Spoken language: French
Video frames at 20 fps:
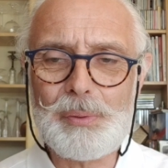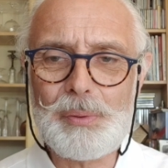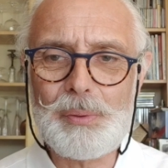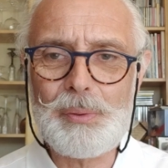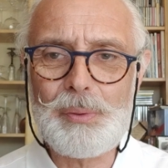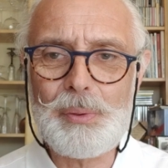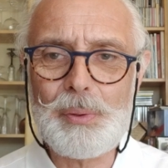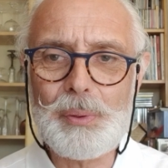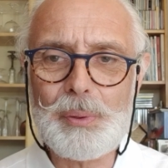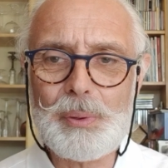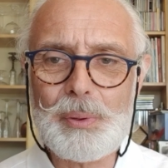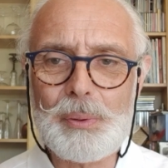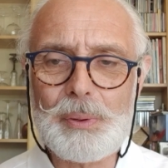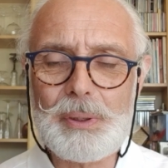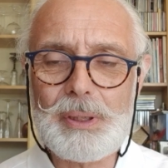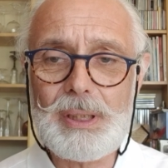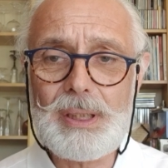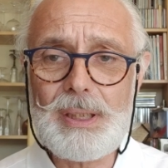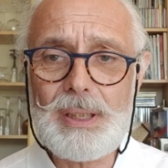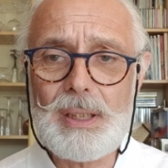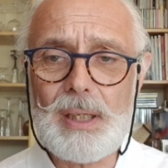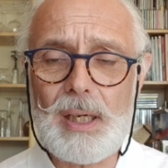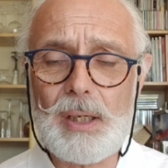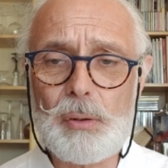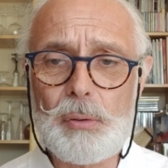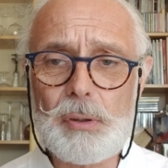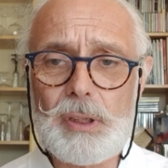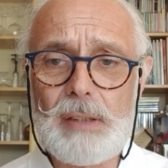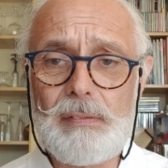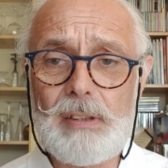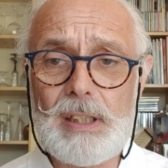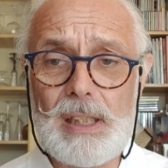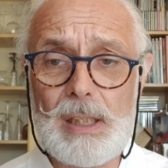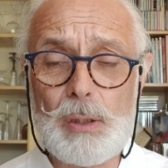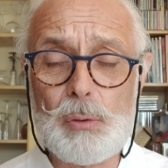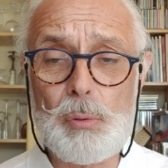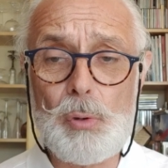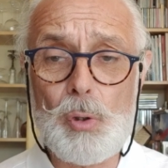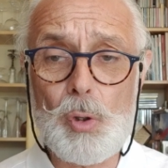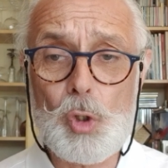deux côtés, un côté avec
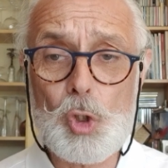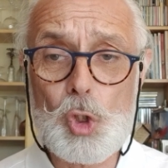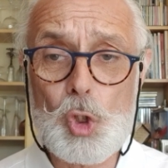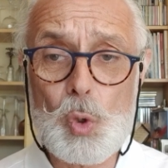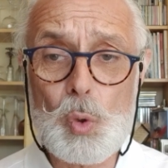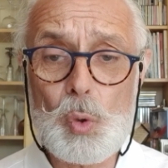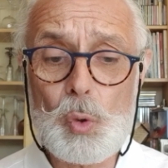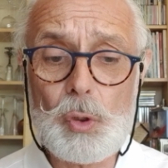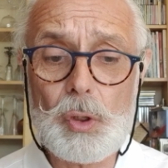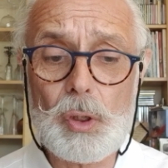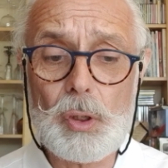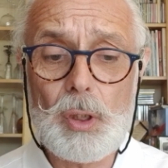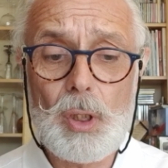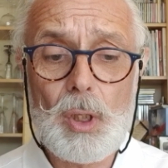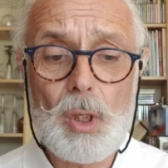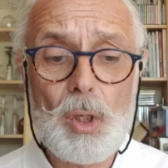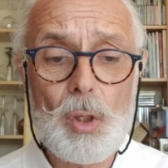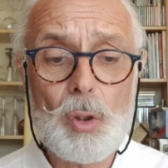les couleurs chaudes,